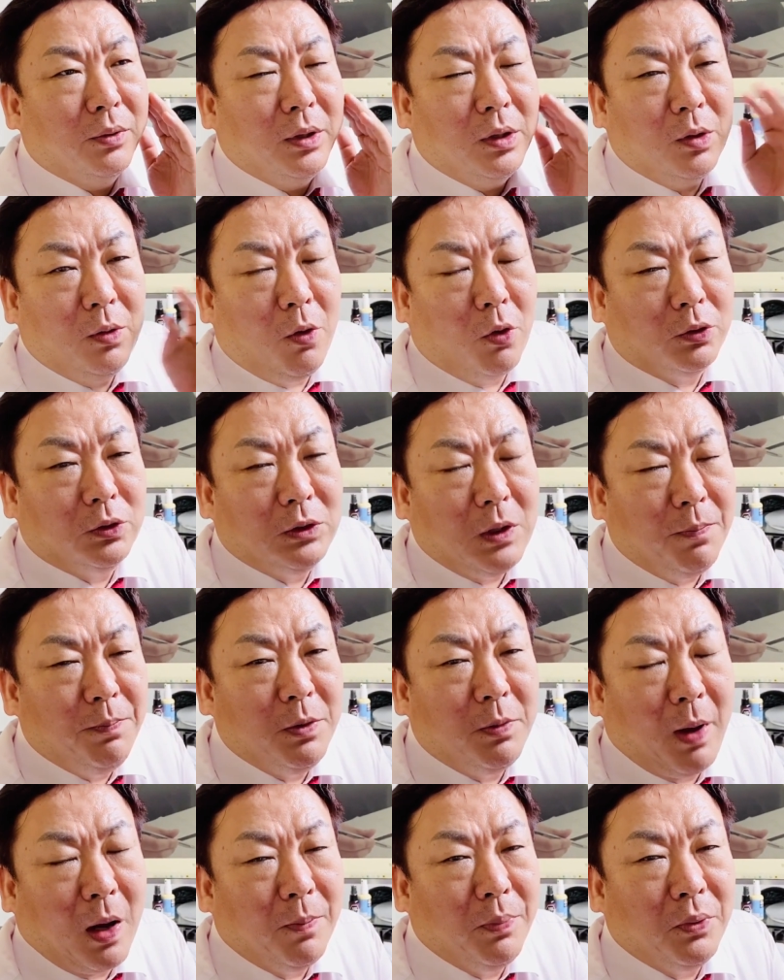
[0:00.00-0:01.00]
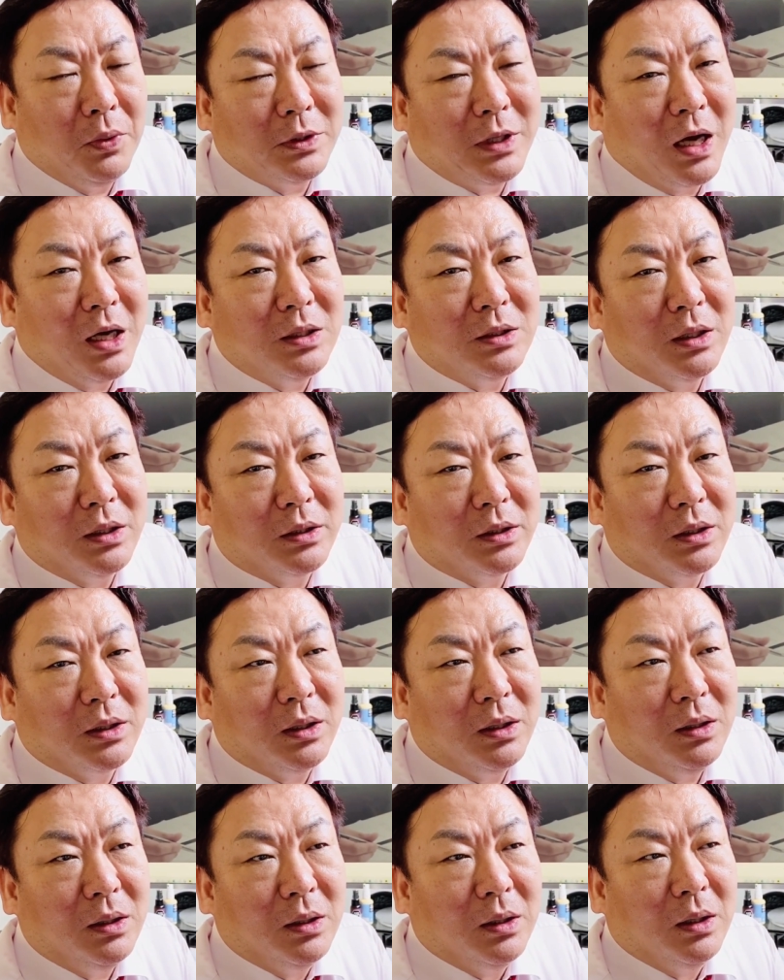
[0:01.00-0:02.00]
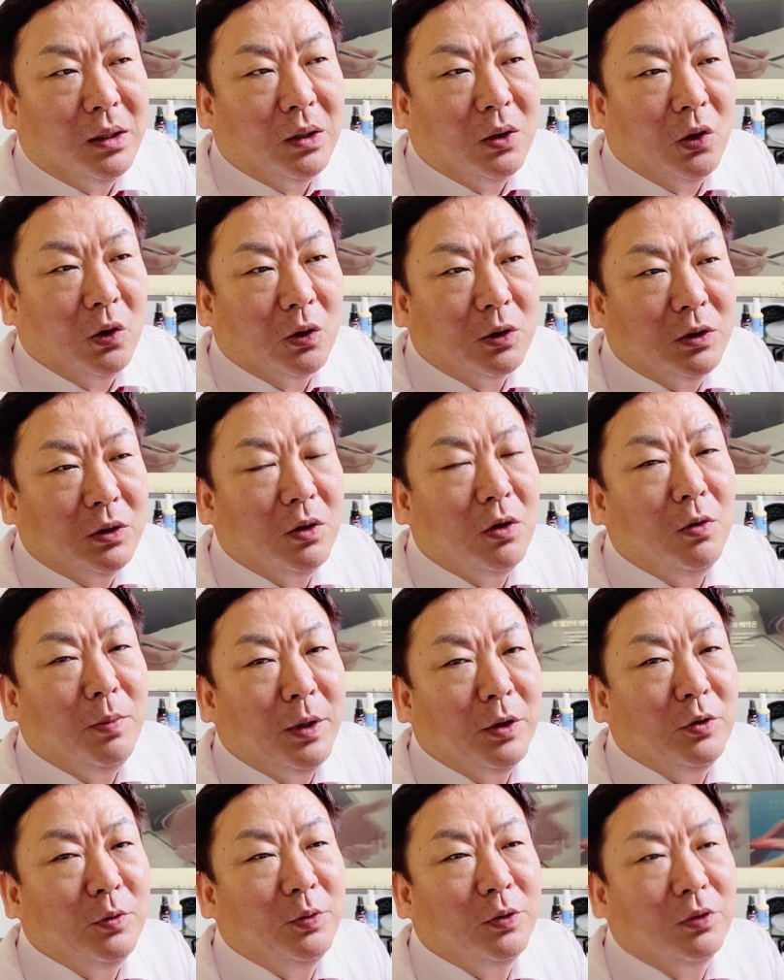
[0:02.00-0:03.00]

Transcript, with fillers: 왜냐면 어차피 백 퍼센트 자회사니까. 어, 그럼에도